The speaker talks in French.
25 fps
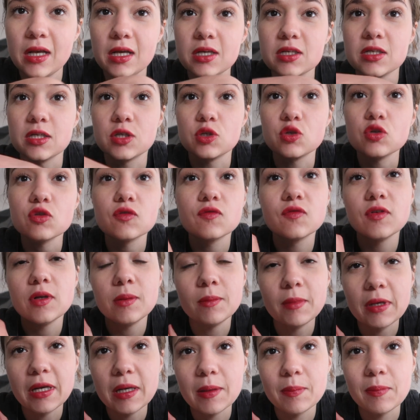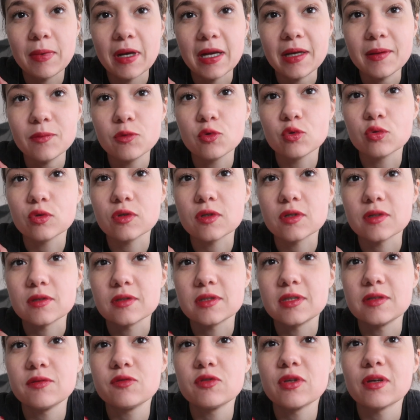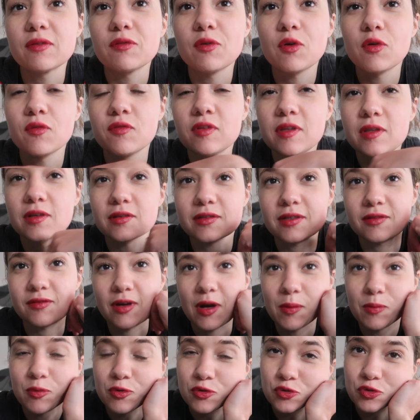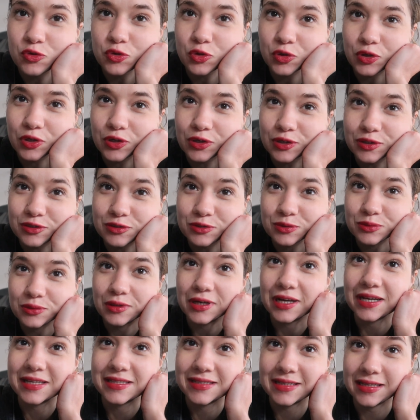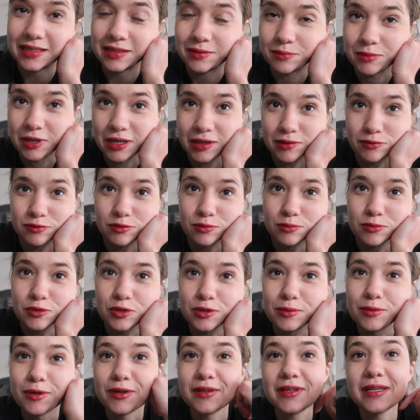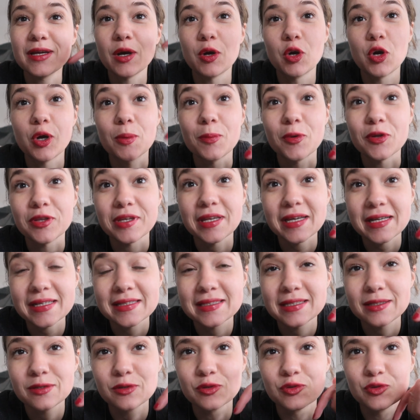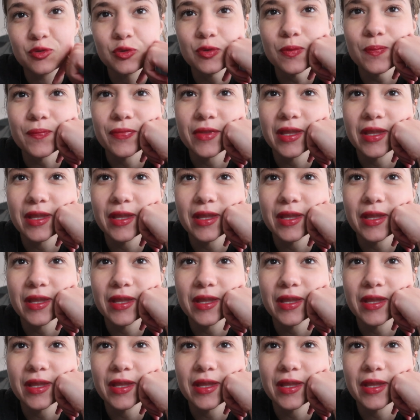J'ai juste filmé les plats, donc si vous avez envie d'en savoir plus sur, sur les recettes, ben, vous me demandez en commentaire ci-dessous.